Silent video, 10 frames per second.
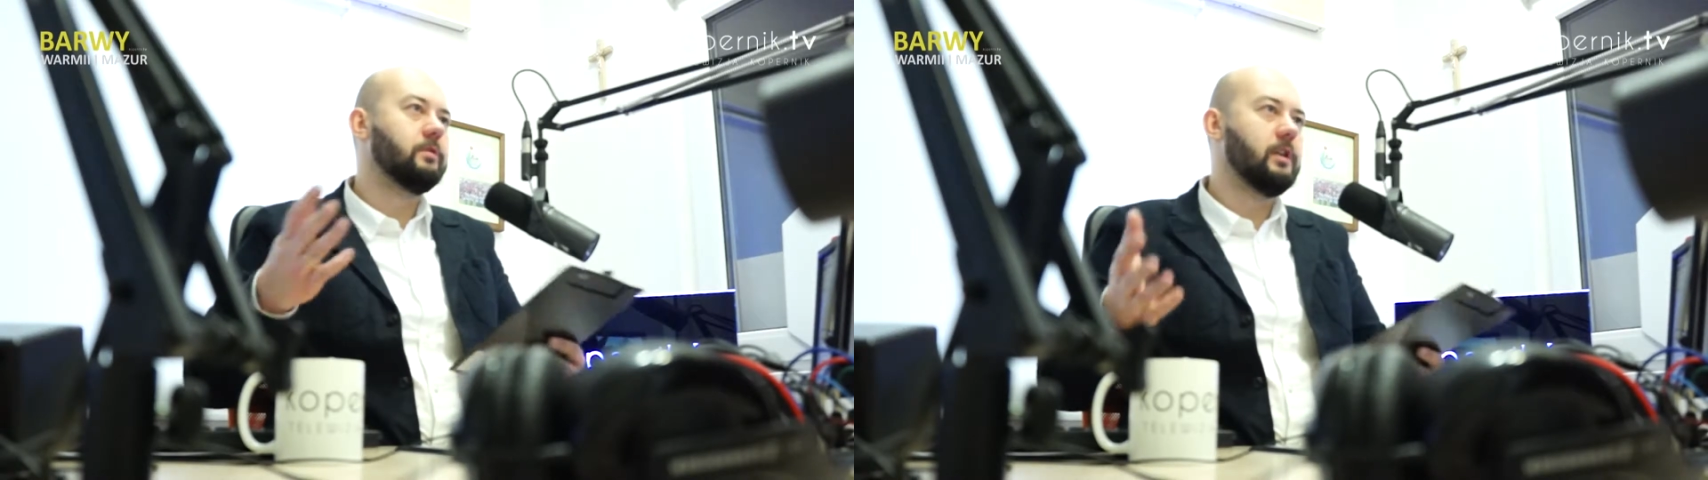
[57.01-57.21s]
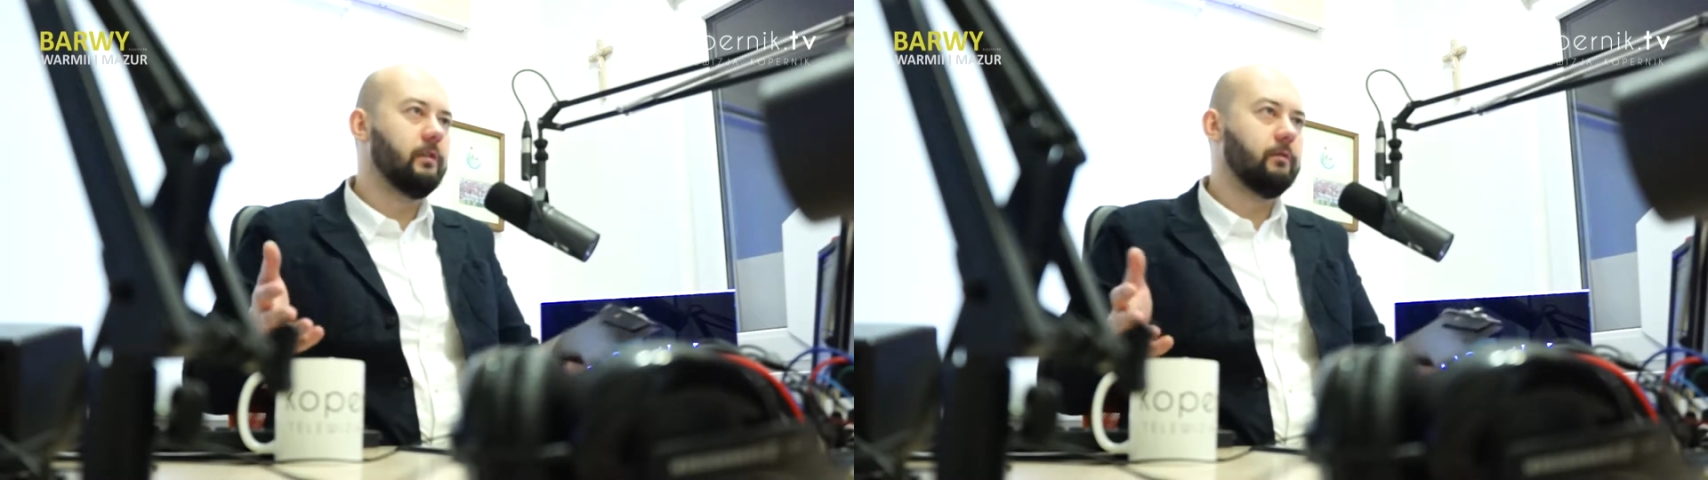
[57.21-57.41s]

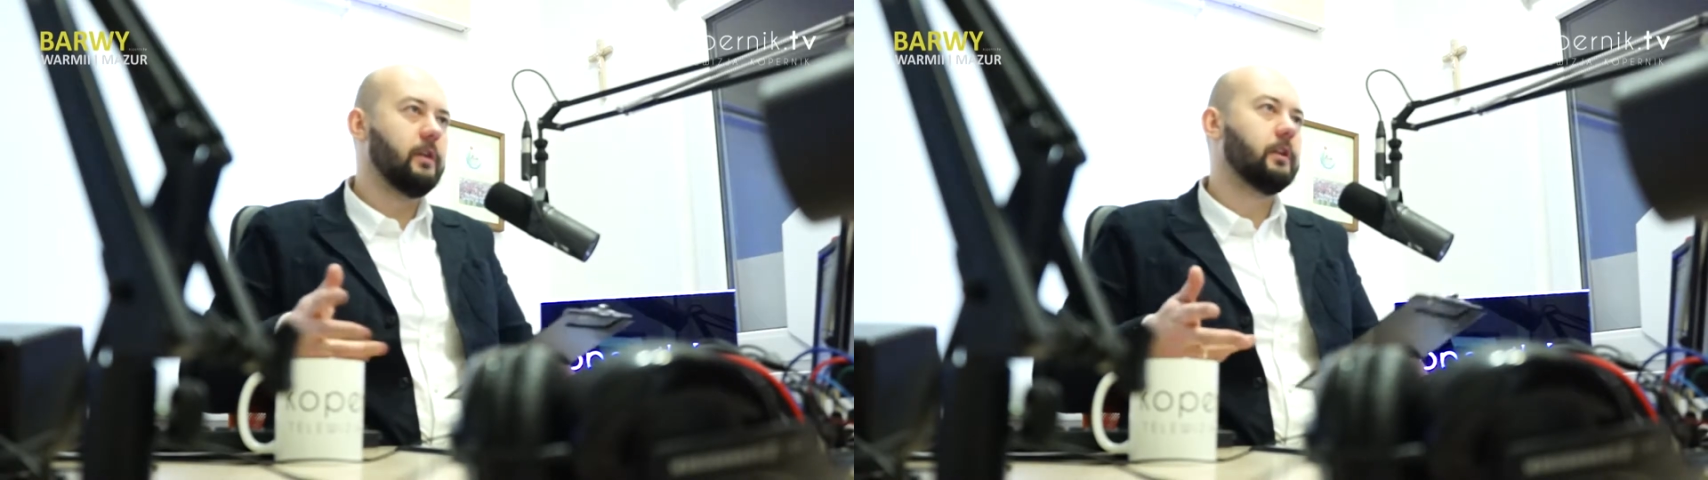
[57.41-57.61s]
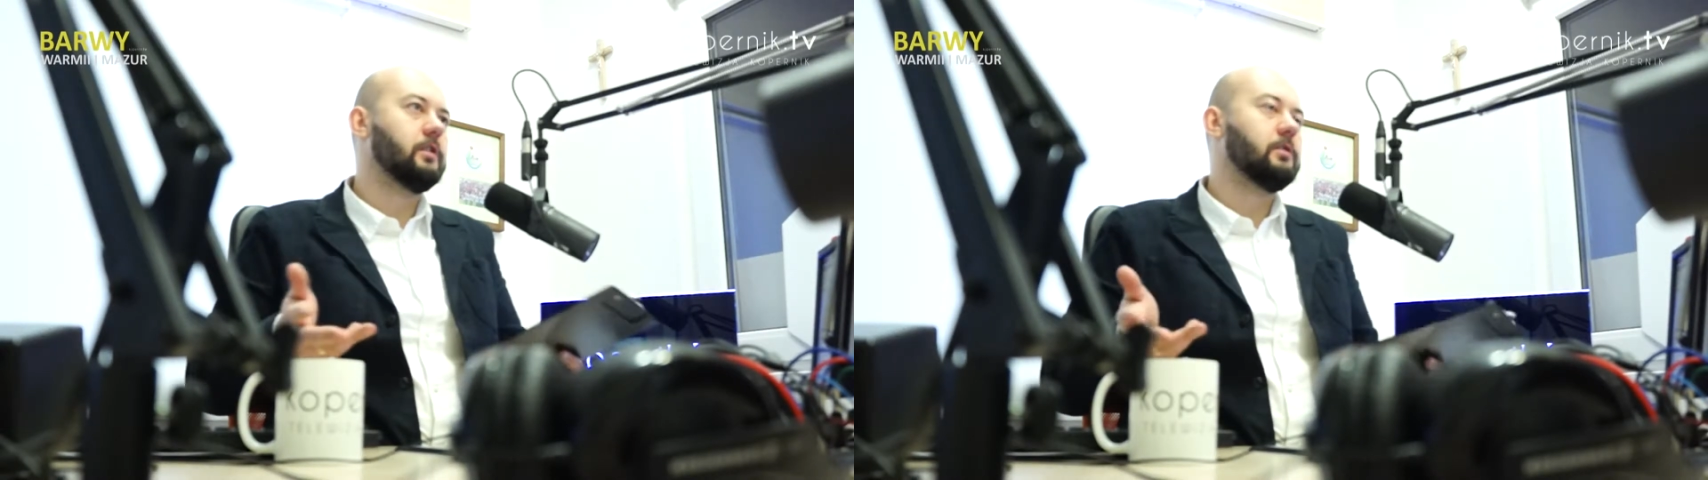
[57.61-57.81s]
nie wiem, w
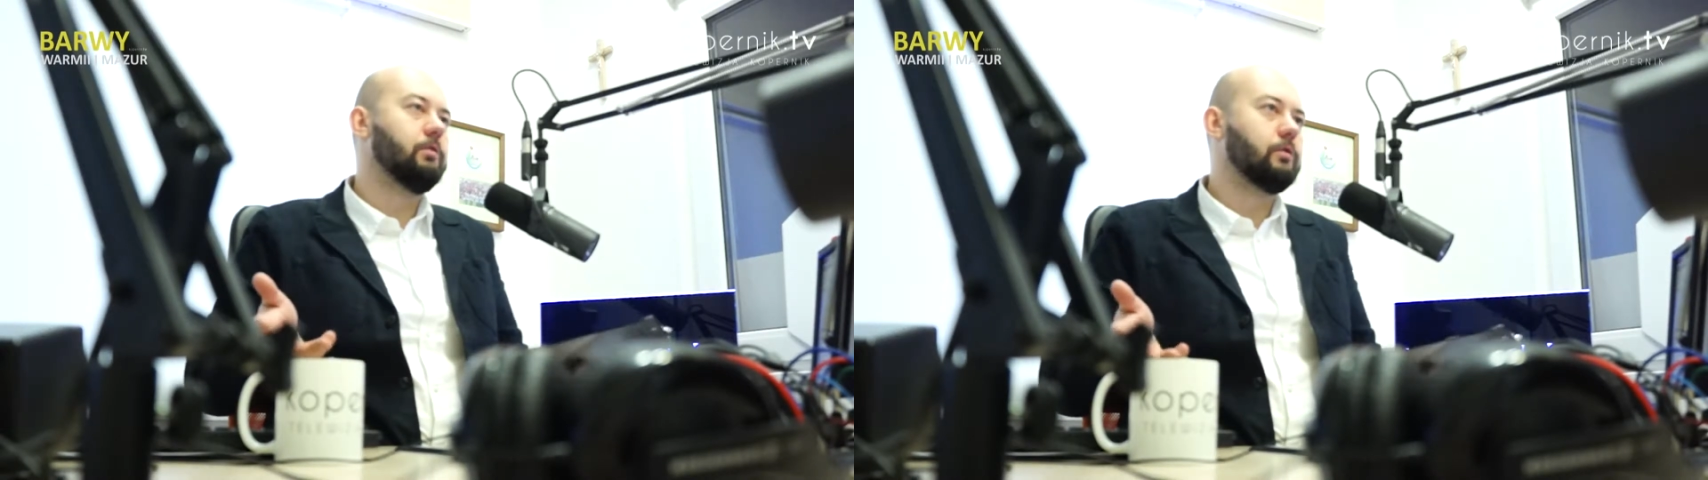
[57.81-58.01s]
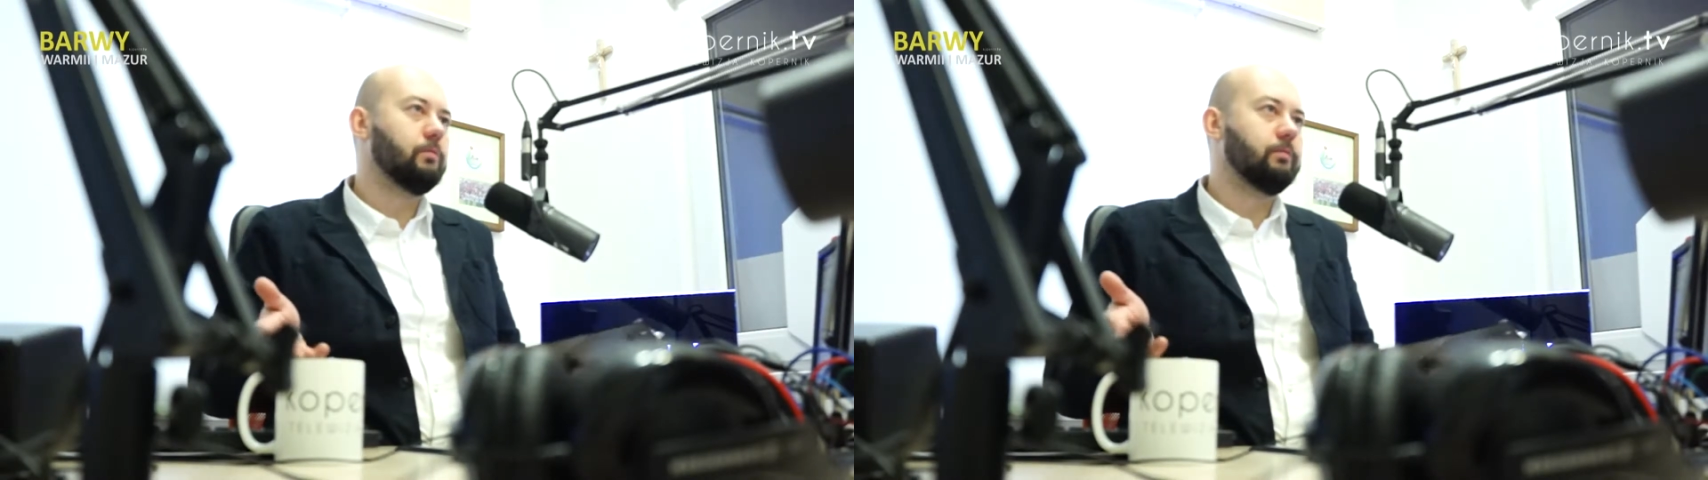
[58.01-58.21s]
jakiś
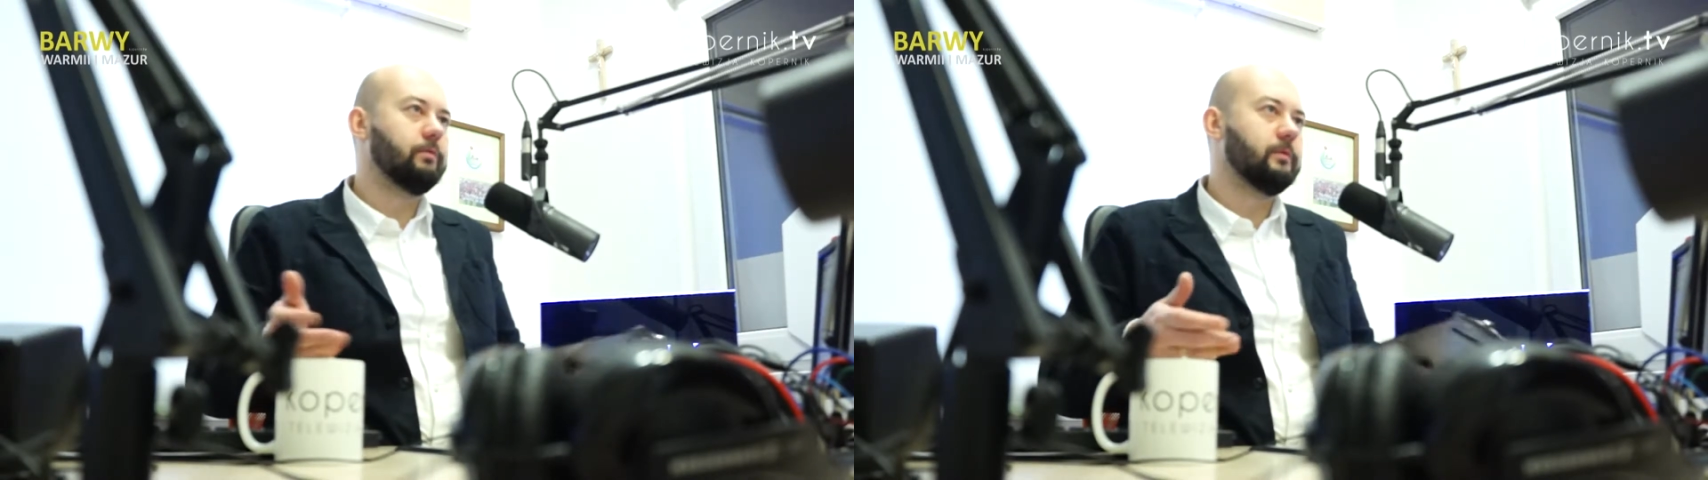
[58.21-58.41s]
sposób